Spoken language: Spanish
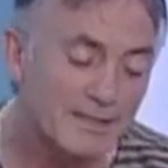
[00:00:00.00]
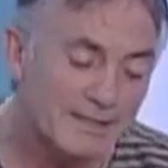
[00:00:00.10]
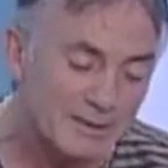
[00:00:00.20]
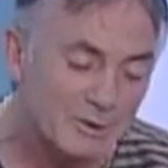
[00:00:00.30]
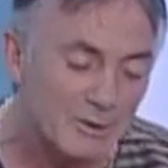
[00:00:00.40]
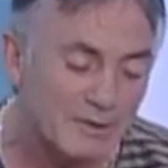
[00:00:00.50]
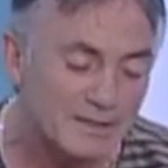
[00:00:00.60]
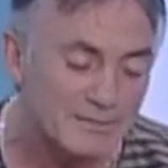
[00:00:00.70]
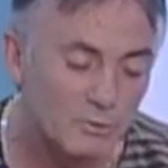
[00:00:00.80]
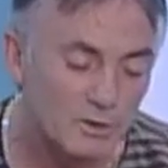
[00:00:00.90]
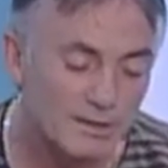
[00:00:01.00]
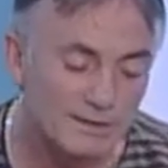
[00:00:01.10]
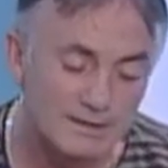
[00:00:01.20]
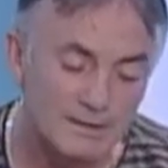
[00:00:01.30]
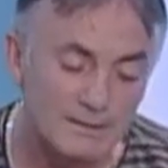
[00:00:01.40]
Entonces,
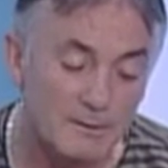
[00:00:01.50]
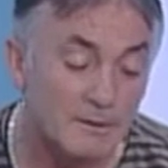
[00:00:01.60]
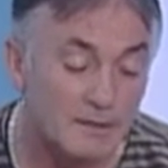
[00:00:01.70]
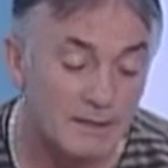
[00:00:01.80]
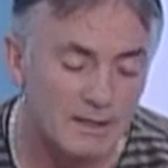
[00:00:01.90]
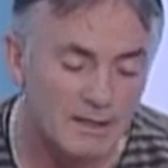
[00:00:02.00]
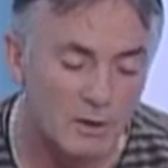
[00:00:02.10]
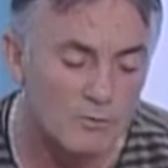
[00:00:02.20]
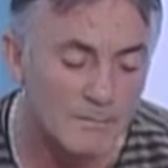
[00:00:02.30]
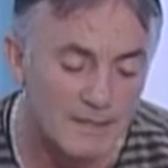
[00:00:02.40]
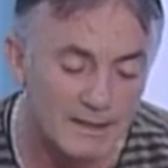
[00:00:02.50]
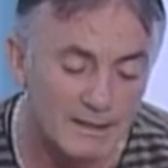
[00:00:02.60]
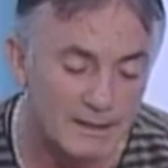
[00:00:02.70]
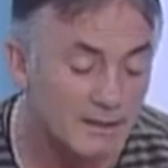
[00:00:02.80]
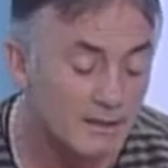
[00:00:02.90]
pues eh, eh, Raúl
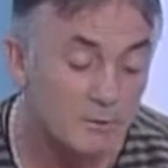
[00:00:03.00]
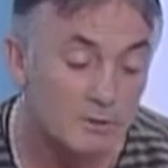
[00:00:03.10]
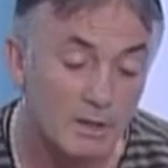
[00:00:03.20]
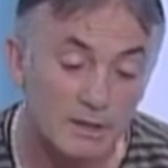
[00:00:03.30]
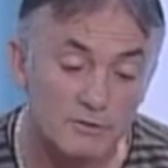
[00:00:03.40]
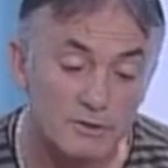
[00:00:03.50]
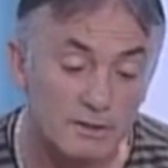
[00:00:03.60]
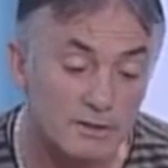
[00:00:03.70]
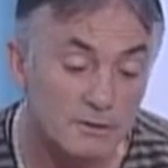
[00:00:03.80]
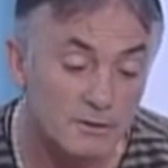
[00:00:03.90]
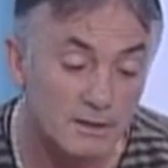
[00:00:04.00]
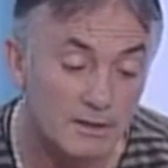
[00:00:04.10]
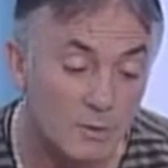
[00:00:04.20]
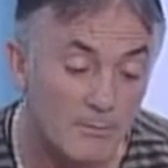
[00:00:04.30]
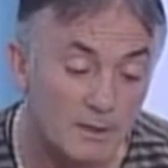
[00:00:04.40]
Meñaca, que bueno, para aquellos entendidos que,
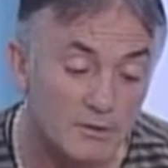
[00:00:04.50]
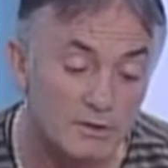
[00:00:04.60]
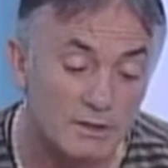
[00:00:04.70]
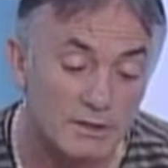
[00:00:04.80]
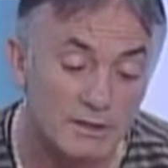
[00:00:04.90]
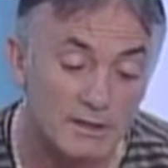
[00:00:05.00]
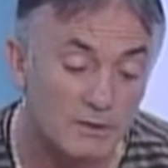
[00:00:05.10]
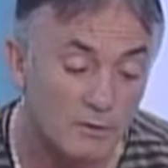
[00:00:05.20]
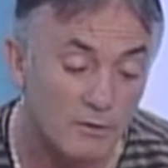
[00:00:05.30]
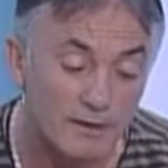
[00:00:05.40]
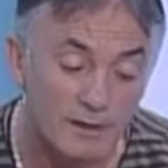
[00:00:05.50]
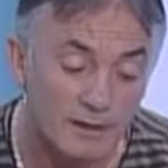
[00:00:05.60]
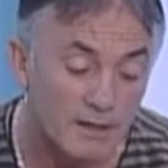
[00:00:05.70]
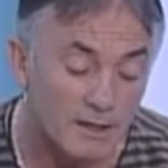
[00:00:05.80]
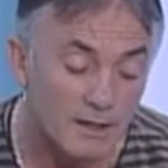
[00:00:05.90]
o amigos que quieran
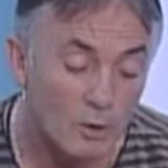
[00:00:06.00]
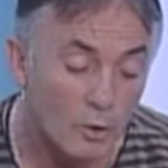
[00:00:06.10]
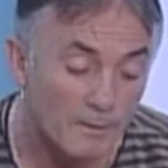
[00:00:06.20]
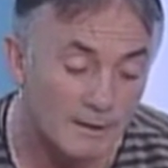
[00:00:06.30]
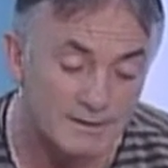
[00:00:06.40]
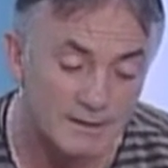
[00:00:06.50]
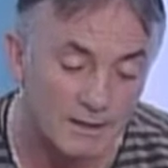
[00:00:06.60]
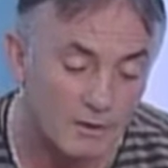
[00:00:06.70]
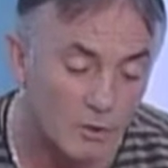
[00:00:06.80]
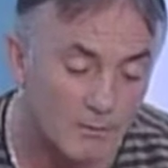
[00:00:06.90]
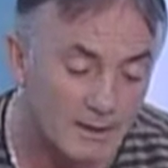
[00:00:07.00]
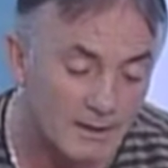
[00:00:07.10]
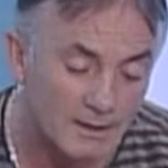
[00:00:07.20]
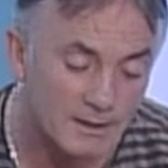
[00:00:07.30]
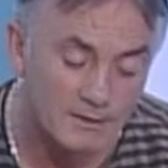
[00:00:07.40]
conocer o ver a este joven,
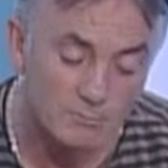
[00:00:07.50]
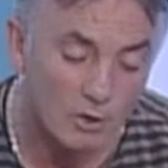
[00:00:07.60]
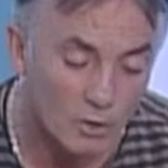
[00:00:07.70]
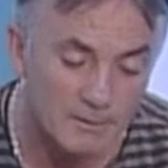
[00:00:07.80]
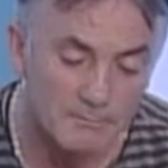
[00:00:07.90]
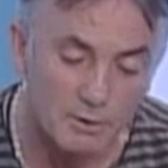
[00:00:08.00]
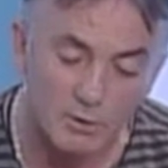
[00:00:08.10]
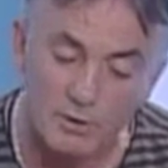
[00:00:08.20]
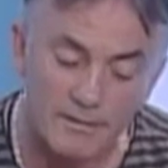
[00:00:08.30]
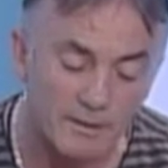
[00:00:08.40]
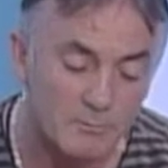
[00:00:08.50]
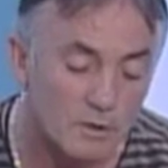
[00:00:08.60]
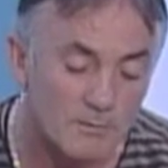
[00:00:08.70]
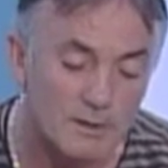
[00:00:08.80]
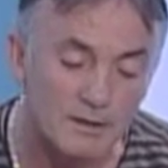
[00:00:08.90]
que es muy joven, pero que lo hace
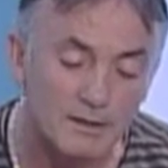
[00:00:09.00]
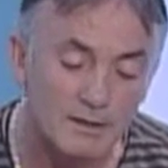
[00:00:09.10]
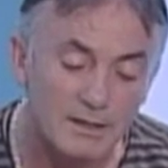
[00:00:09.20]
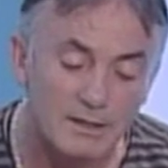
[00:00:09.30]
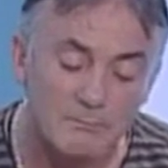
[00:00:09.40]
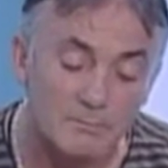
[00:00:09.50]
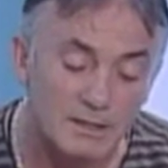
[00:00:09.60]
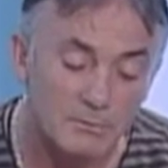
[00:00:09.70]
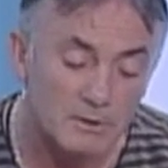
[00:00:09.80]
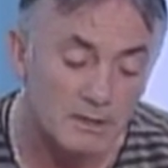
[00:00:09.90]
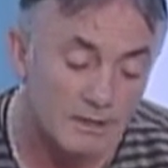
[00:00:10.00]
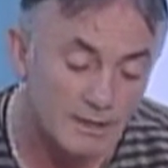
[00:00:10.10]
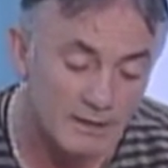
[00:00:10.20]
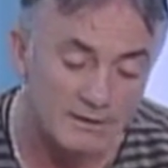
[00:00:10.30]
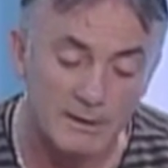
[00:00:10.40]
muy bien, eh,
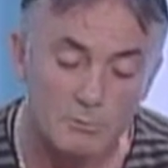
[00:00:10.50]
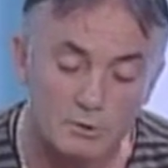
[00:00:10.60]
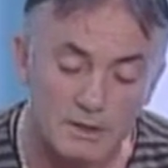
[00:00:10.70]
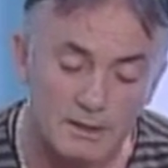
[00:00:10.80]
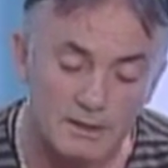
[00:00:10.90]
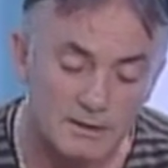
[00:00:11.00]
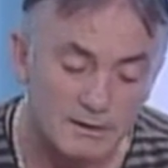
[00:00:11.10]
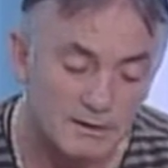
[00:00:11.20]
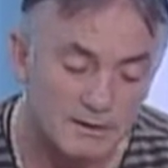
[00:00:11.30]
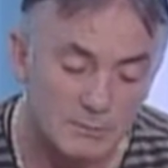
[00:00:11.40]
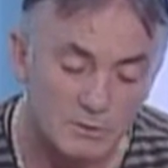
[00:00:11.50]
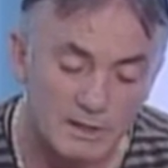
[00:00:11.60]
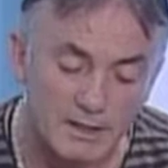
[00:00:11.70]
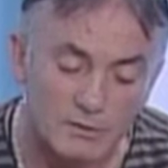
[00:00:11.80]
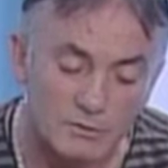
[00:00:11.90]
él debuta,
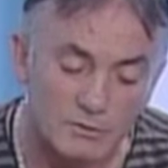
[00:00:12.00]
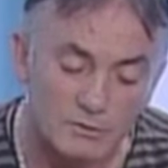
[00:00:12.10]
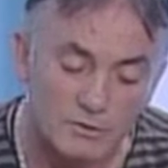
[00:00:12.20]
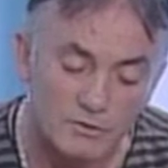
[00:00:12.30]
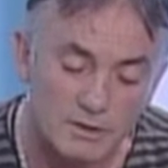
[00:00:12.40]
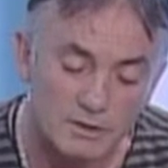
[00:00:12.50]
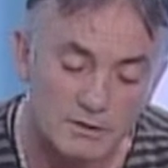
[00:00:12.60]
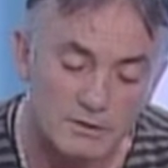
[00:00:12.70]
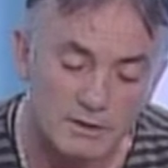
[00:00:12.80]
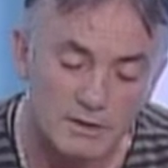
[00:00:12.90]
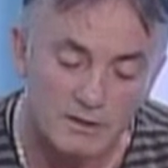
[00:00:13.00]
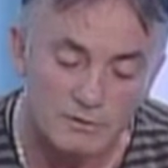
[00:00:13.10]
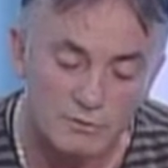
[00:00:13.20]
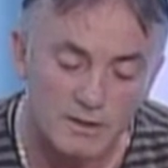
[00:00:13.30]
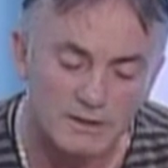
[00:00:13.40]
debutará con otro chico de
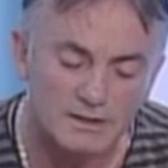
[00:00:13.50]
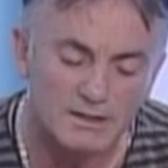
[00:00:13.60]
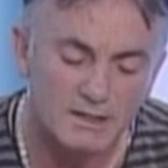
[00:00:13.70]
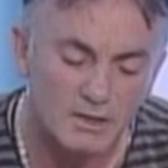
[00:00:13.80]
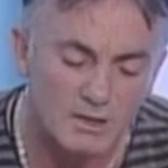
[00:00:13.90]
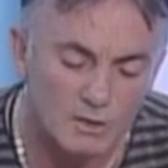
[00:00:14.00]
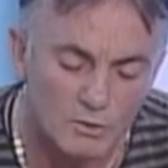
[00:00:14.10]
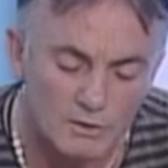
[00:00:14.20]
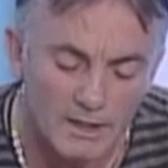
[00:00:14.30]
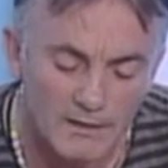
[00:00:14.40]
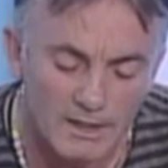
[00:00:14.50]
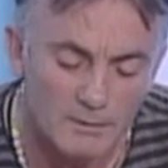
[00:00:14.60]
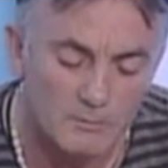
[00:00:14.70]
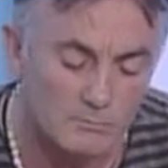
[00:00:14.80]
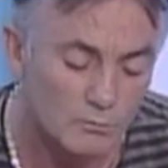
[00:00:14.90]
Asturias, con
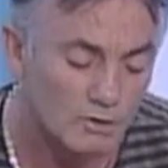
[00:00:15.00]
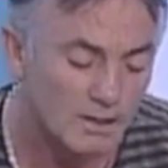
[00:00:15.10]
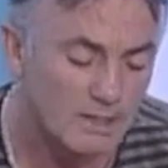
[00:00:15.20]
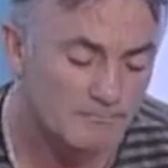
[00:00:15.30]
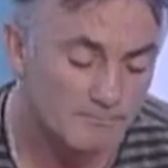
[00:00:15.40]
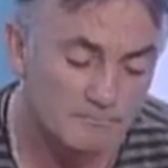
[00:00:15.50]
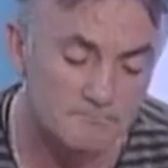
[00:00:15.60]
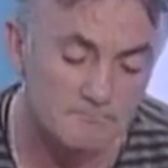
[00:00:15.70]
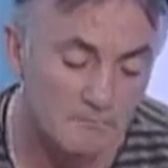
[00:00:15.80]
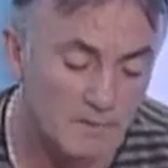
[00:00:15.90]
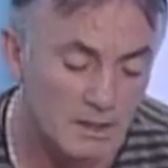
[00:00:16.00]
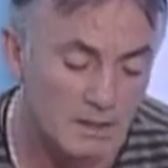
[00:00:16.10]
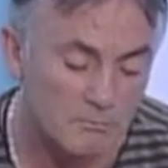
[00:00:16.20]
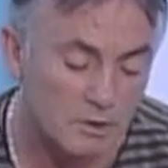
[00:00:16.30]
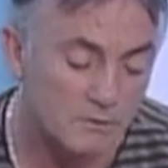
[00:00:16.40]
Adrián Butará,
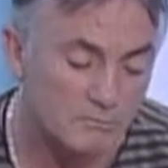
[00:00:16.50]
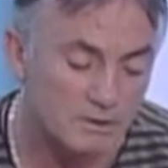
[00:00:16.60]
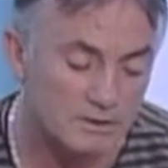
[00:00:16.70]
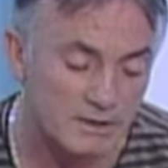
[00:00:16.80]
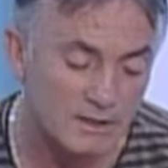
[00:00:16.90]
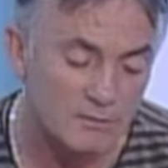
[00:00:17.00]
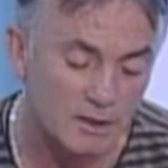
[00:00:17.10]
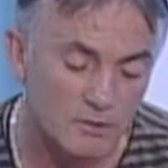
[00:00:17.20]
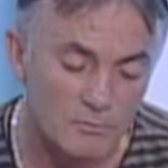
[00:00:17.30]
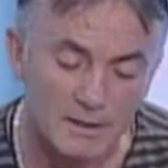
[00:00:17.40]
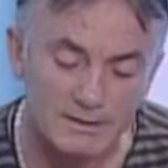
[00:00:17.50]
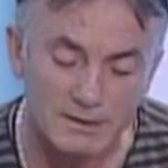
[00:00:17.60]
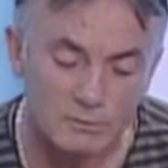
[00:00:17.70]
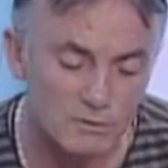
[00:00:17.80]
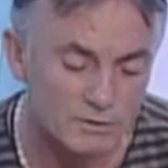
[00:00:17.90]
y bueno, pues será un gran combate.
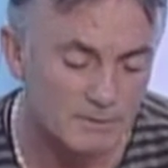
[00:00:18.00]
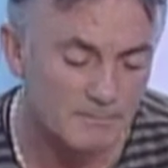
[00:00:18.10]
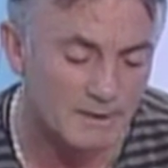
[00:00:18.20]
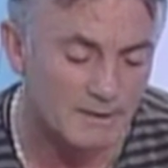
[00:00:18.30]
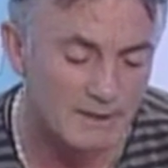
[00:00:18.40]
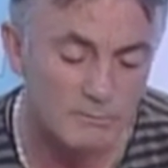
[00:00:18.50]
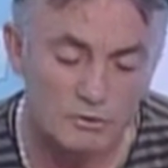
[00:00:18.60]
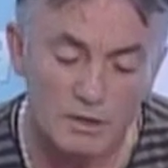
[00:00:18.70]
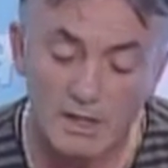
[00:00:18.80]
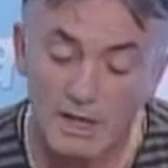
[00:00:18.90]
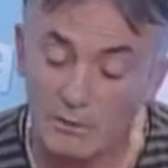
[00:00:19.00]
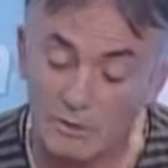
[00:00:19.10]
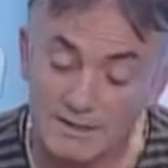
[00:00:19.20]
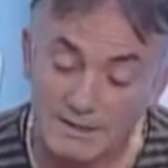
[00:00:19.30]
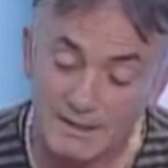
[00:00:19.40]
Luego también tenemos a
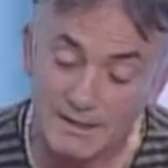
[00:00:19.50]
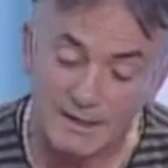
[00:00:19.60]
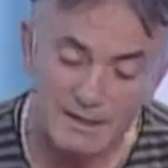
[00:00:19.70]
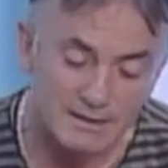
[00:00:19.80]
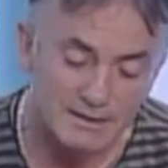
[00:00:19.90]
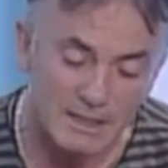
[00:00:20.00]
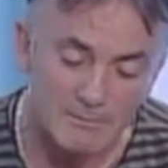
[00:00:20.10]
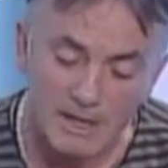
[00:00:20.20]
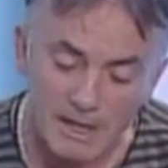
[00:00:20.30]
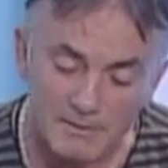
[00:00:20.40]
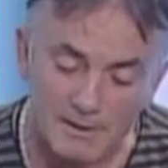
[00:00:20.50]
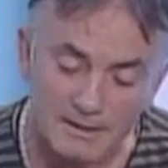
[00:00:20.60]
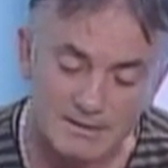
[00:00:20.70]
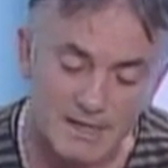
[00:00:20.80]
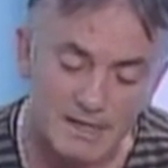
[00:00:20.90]
una chica que se llama Alba
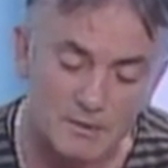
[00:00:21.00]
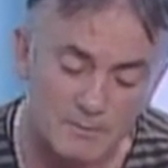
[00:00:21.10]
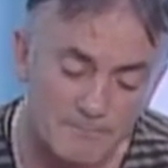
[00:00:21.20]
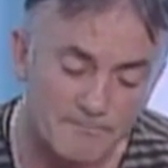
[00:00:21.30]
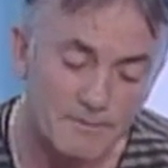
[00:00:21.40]
Cascajo,